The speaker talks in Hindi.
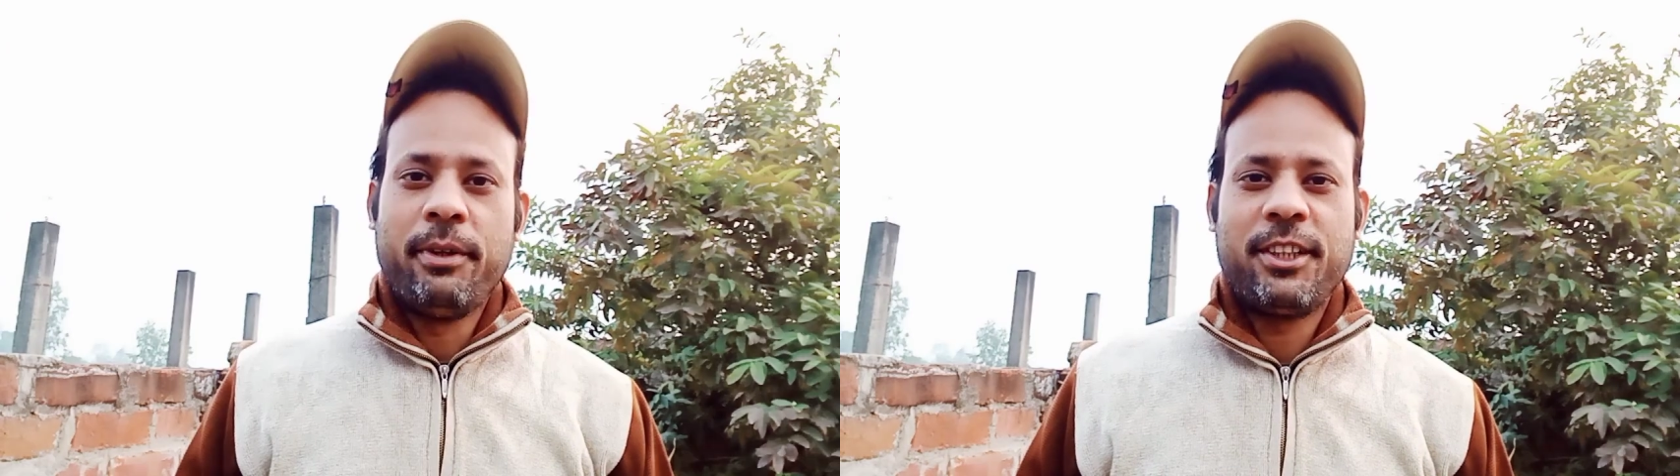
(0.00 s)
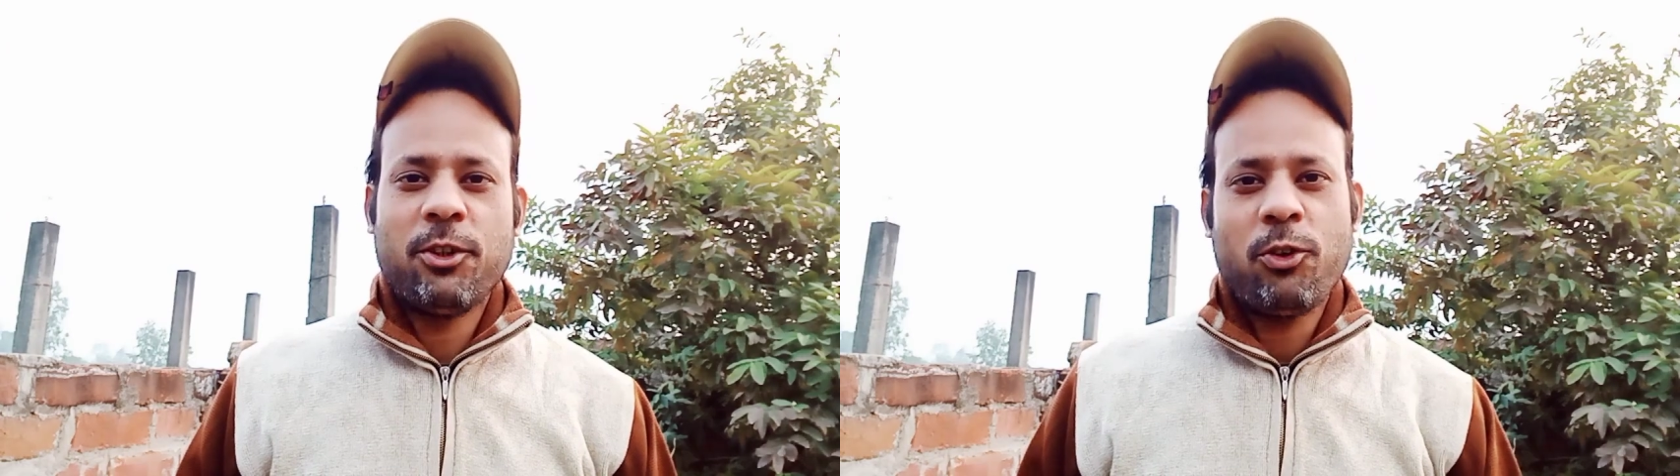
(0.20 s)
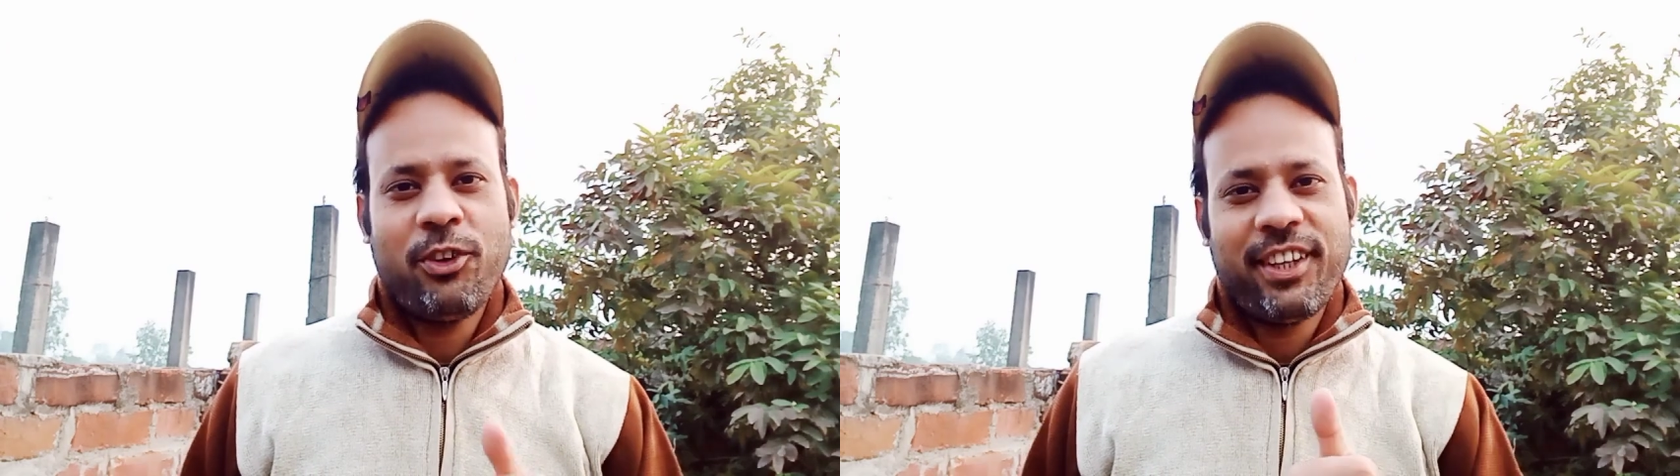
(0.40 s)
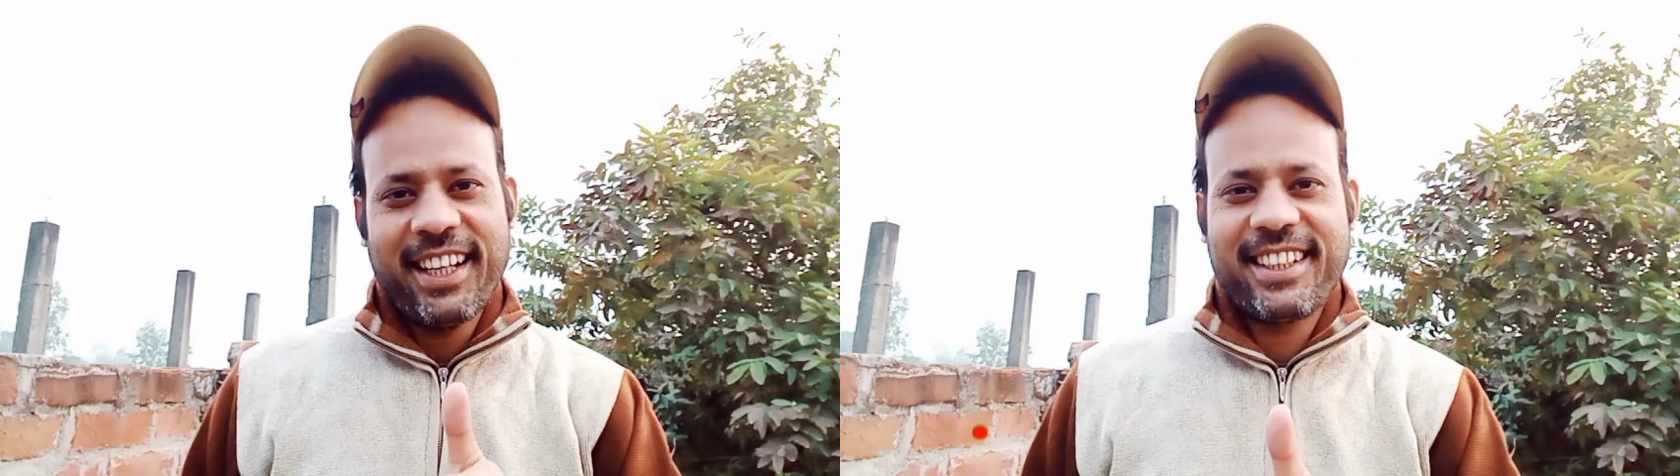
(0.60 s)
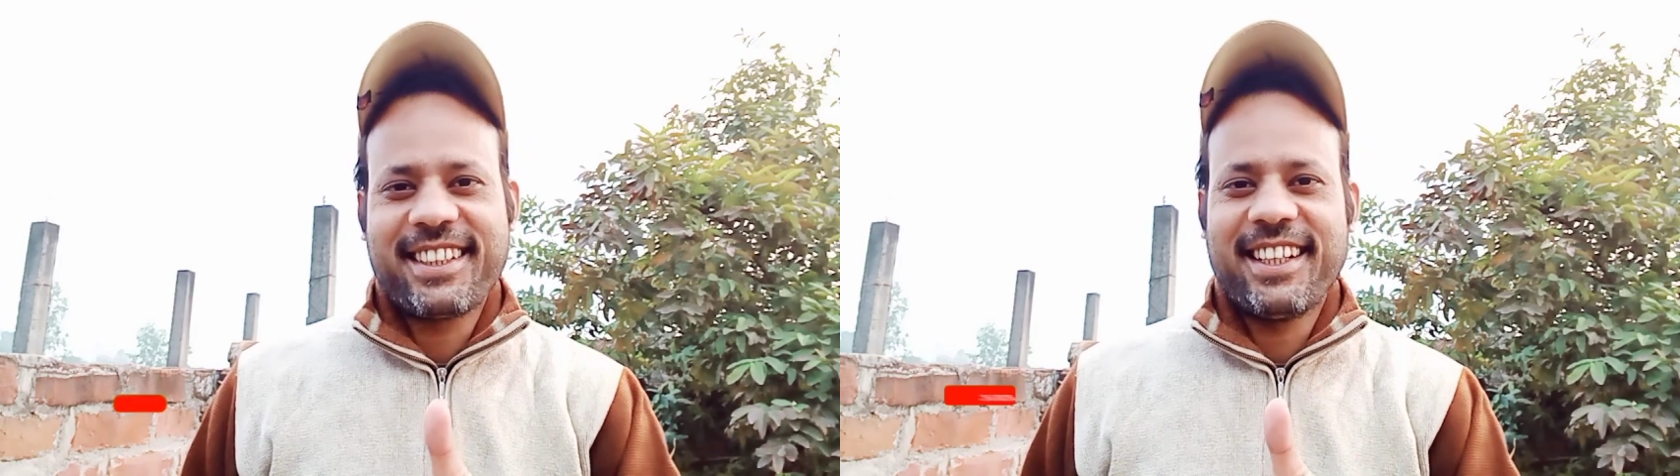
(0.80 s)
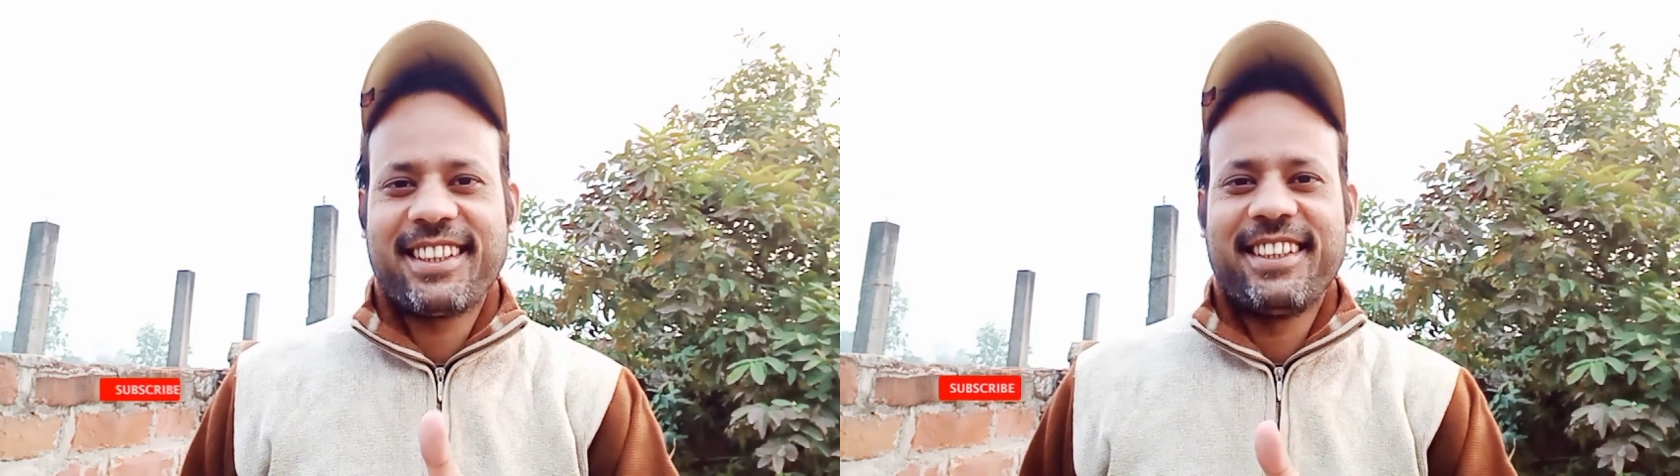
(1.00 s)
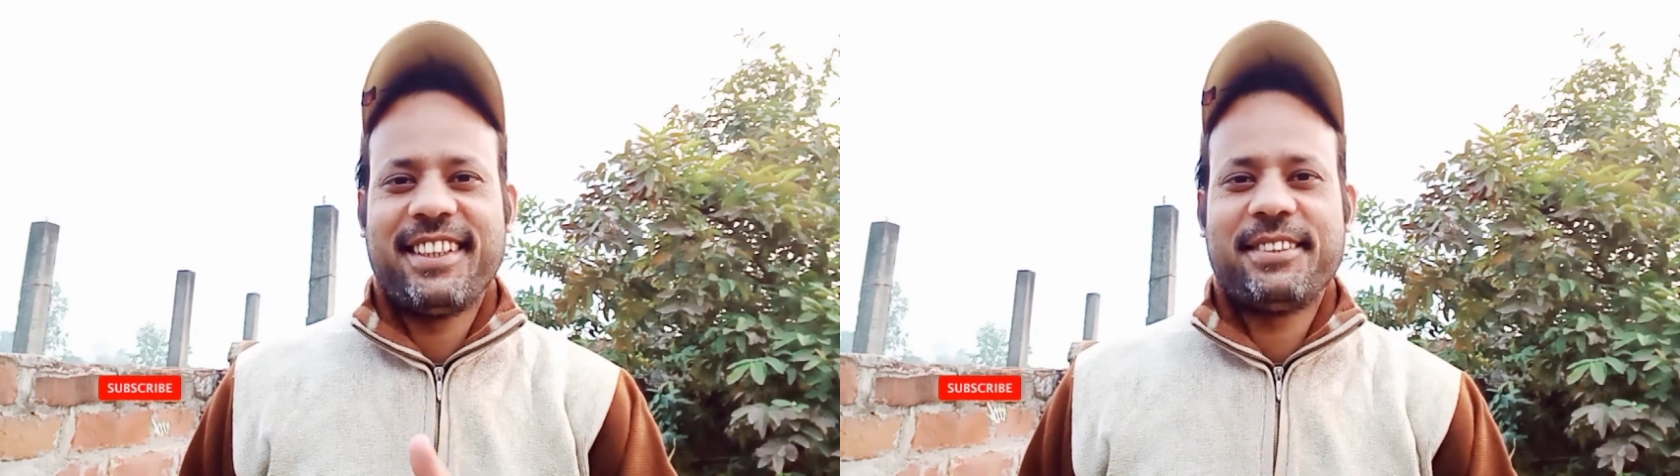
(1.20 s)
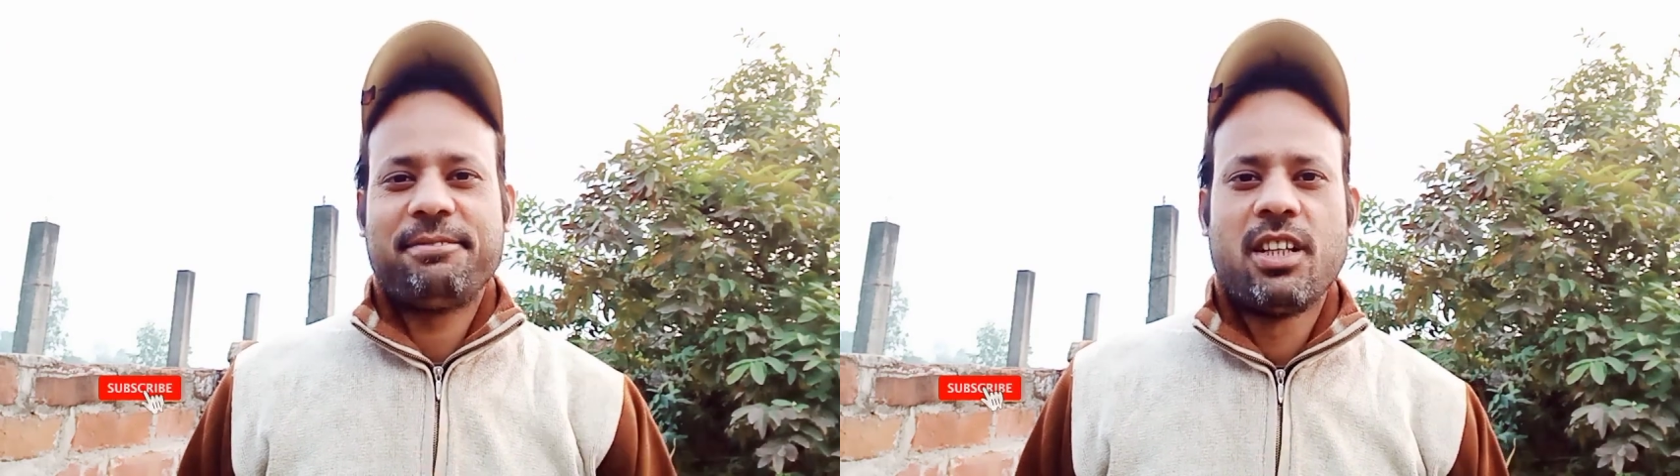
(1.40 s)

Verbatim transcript: और वीडियो को लाइक कर देना